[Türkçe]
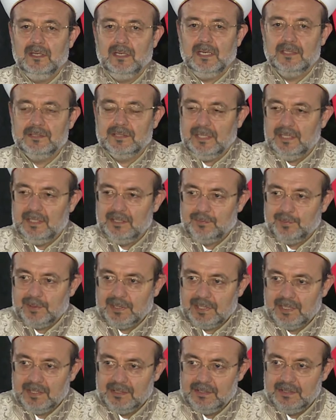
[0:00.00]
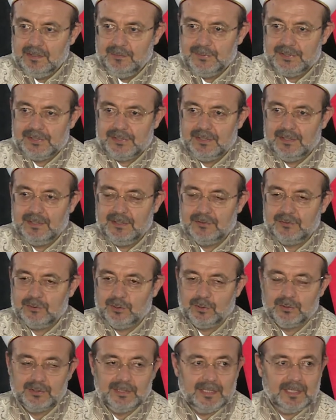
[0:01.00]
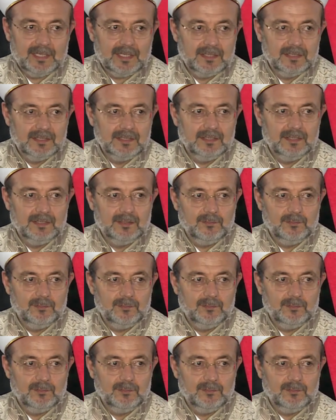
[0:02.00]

Adalet Bakanlığımızın çok değerli